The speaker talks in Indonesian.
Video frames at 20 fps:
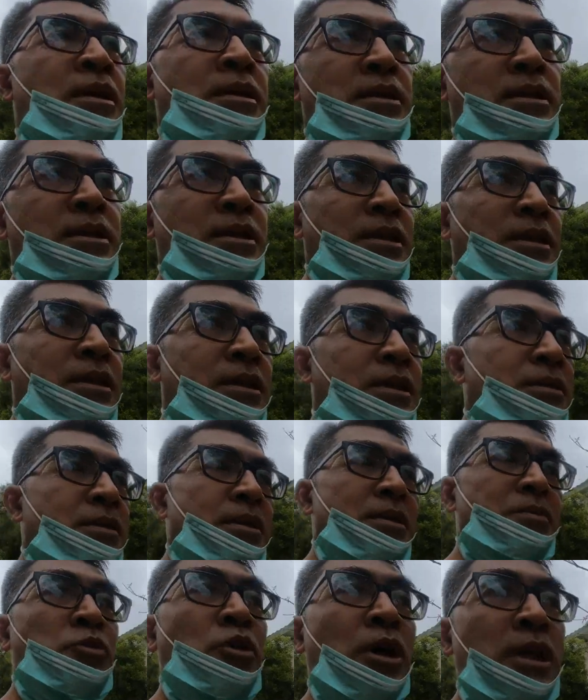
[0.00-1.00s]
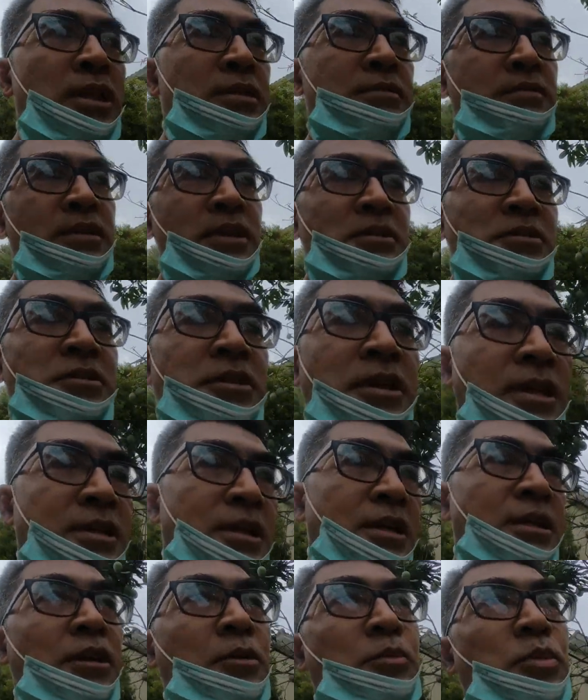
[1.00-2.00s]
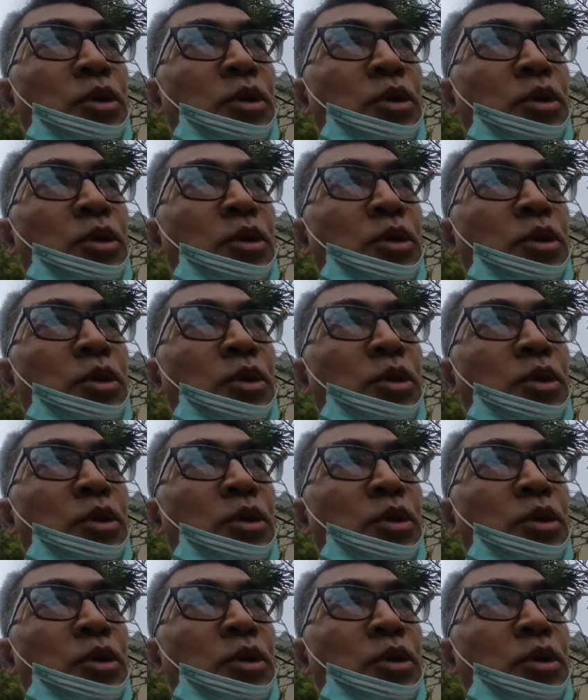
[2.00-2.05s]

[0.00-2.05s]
dibuat begitu ya anda tidak